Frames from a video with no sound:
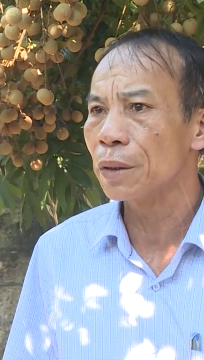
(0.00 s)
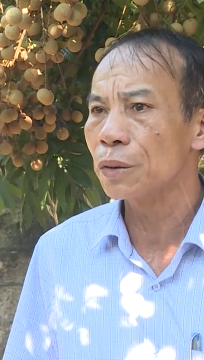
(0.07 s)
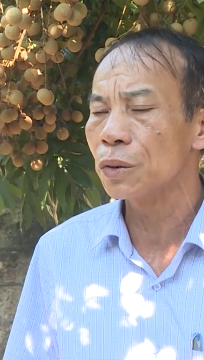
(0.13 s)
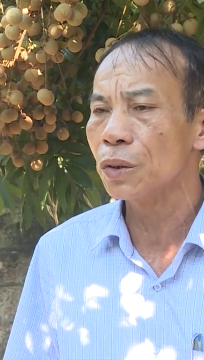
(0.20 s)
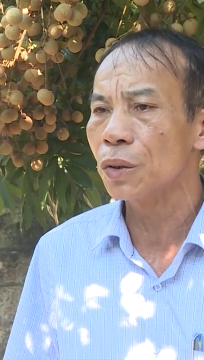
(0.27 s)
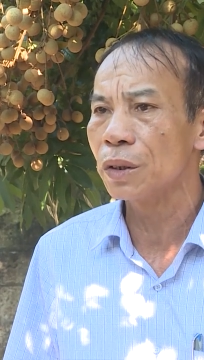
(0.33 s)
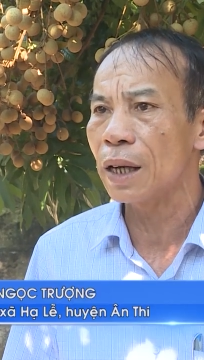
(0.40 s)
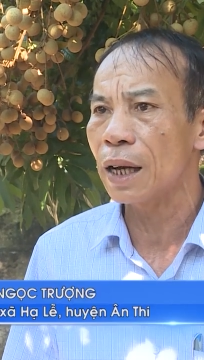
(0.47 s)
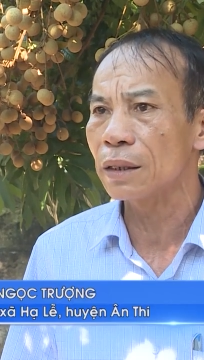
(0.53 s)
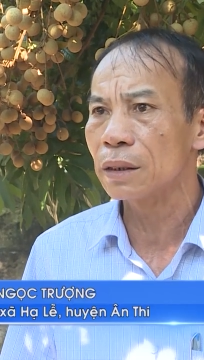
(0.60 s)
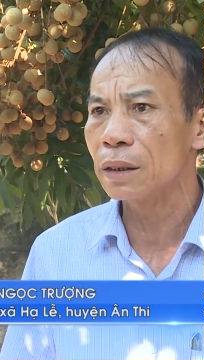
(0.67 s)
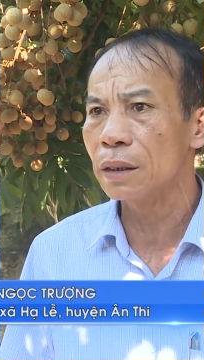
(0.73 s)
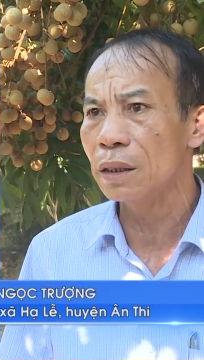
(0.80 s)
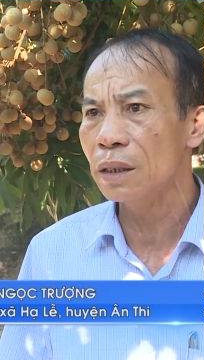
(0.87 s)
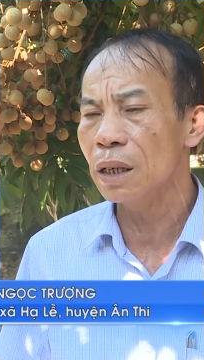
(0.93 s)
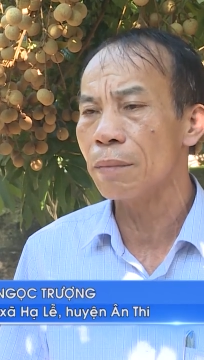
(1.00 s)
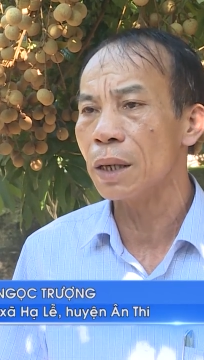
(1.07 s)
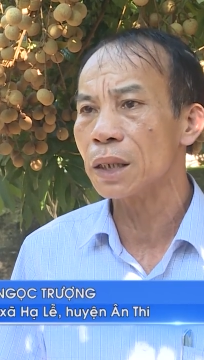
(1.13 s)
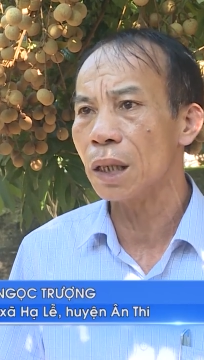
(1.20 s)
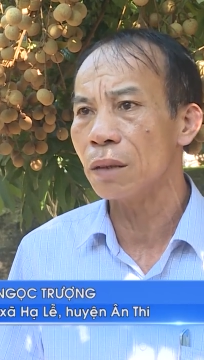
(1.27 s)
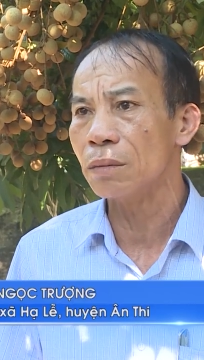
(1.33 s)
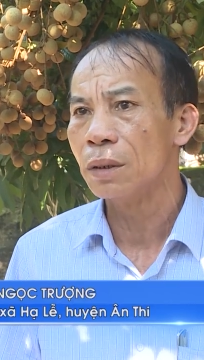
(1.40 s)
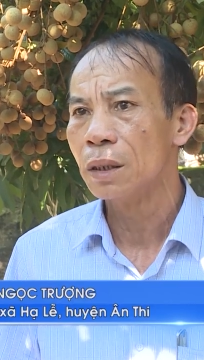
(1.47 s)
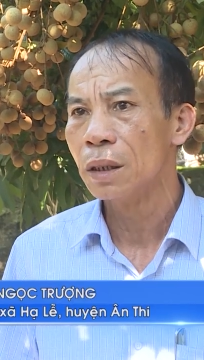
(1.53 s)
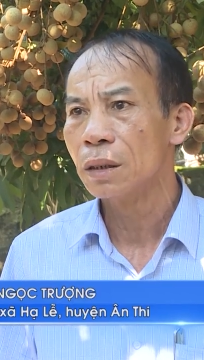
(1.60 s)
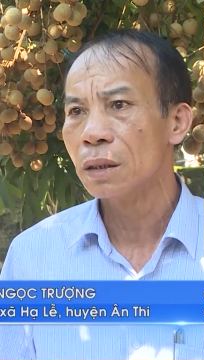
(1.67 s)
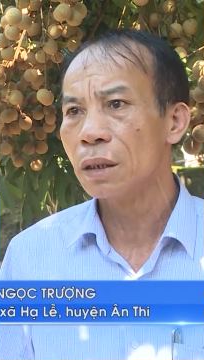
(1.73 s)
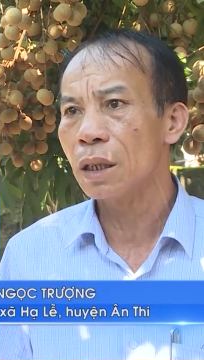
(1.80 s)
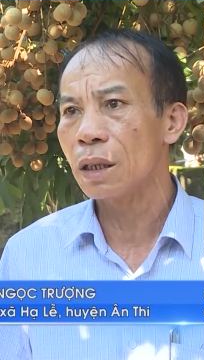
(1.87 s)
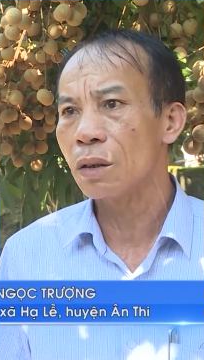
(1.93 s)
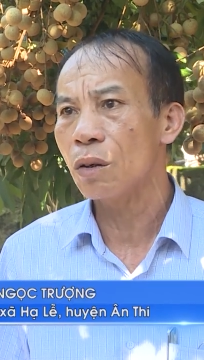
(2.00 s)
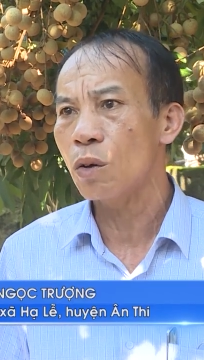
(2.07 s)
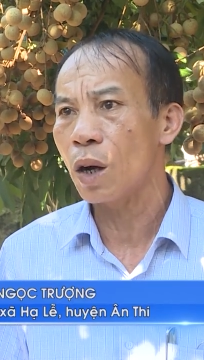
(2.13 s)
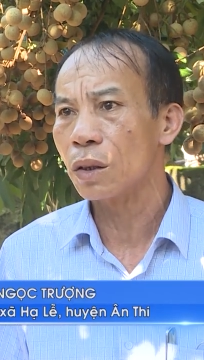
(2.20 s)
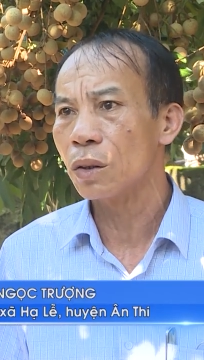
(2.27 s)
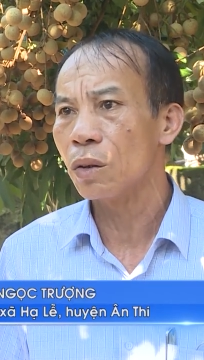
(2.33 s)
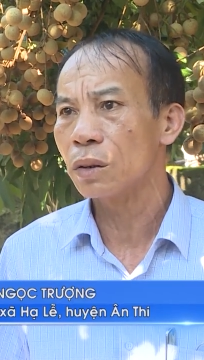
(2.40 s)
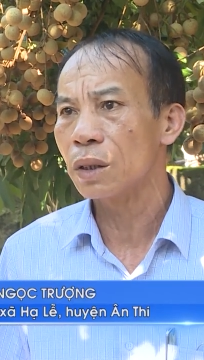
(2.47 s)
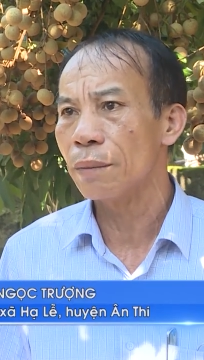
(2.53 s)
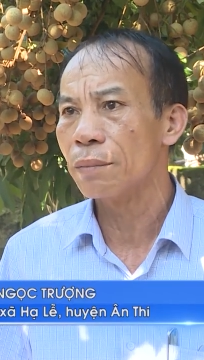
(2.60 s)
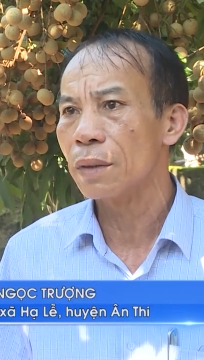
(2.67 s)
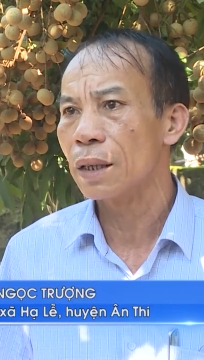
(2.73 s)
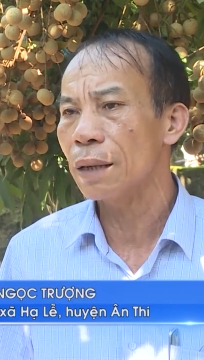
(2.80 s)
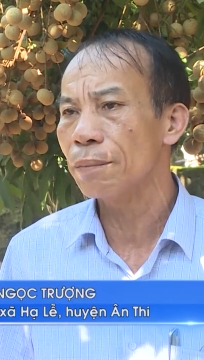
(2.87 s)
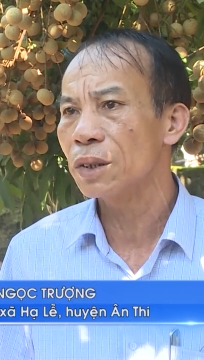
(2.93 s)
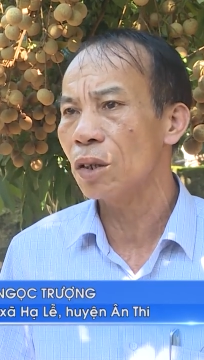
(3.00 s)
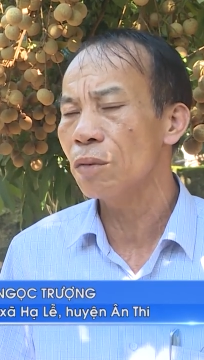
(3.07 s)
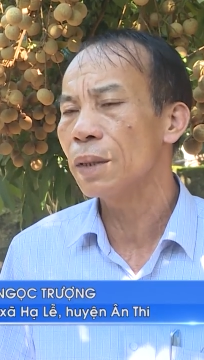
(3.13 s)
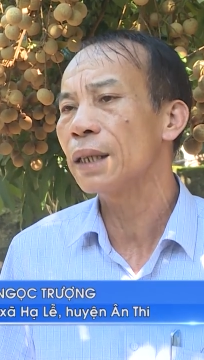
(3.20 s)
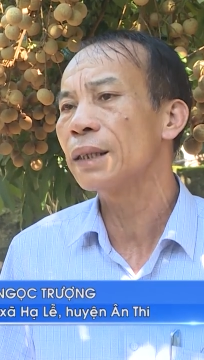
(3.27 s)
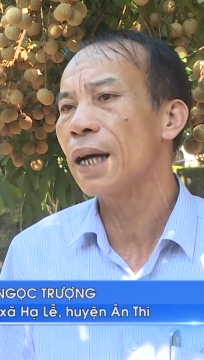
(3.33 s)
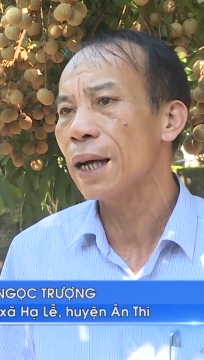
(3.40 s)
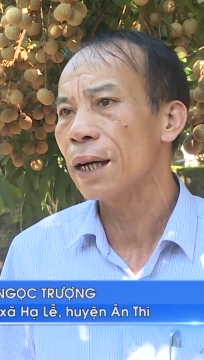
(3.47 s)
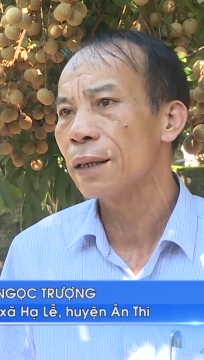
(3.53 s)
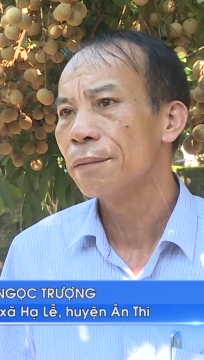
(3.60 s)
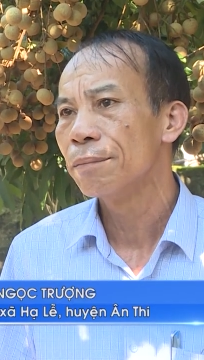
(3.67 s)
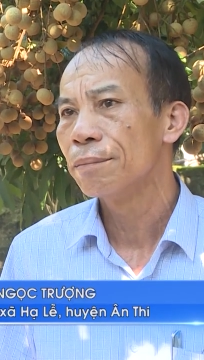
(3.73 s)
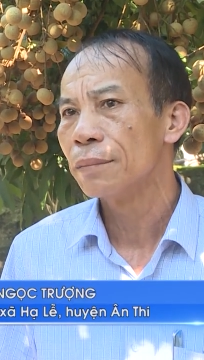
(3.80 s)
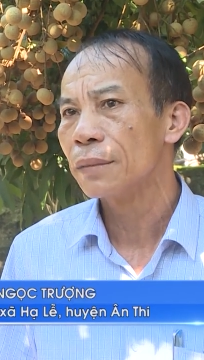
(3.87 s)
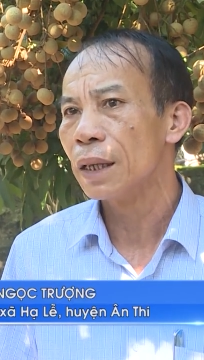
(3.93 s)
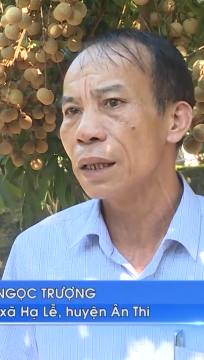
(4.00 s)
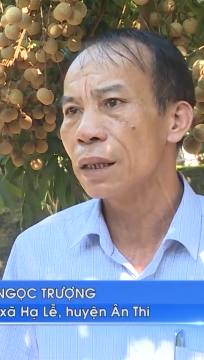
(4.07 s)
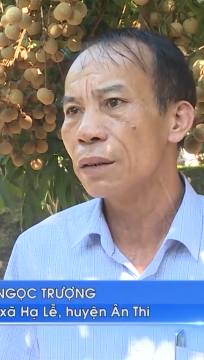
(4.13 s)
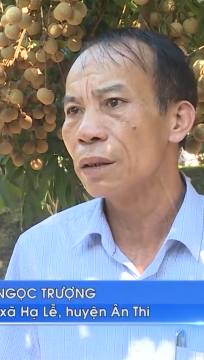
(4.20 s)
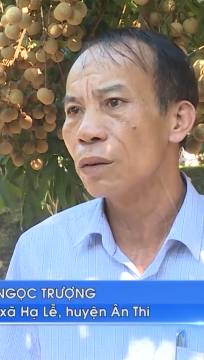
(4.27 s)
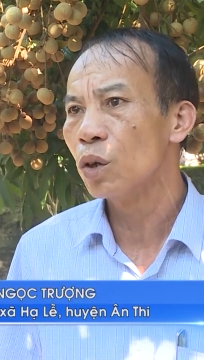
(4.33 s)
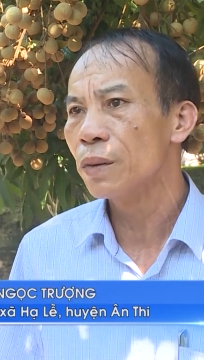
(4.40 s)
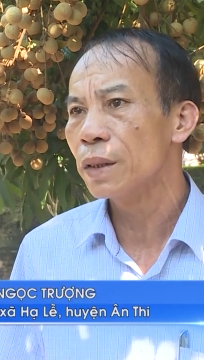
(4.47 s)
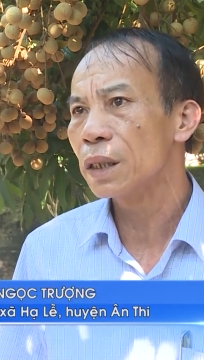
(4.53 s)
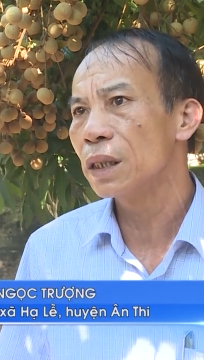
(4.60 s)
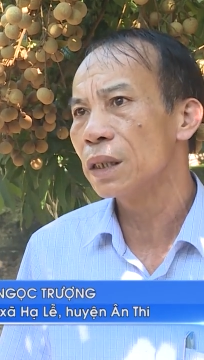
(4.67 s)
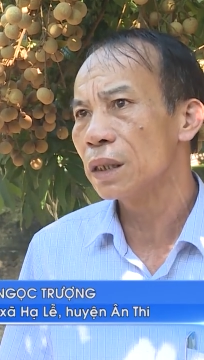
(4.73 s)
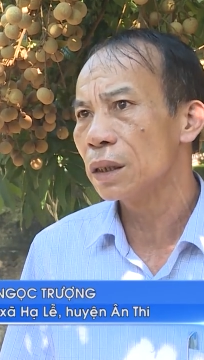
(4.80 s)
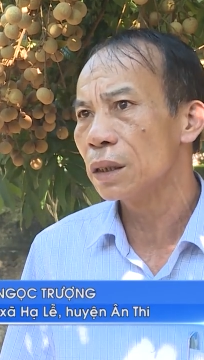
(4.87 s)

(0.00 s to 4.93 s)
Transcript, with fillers: là chúng tôi đang tính là mở rộng, tức là nó khoảng độ tầm là 5 60 hecta. Đấy đối với cái